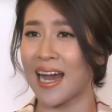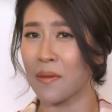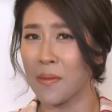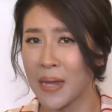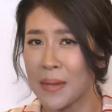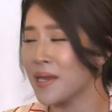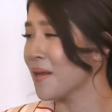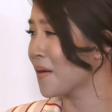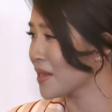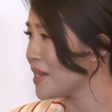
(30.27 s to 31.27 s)
นะคะ เราเป็นพี่เป็
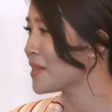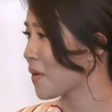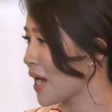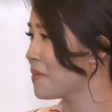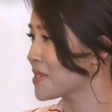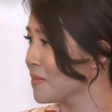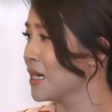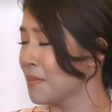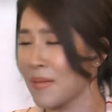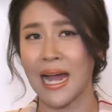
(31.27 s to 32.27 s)
นน้องที่ดีต่อกันเส
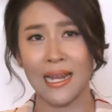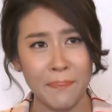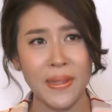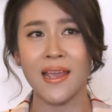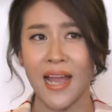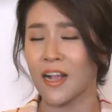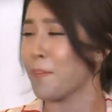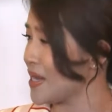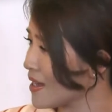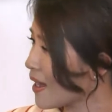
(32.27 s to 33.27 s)
มอมาเลยเป็นยังไง
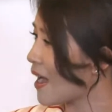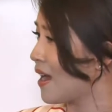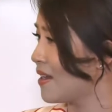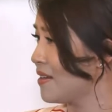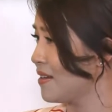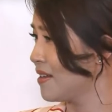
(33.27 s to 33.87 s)
ก็เป็นอย่างนั้น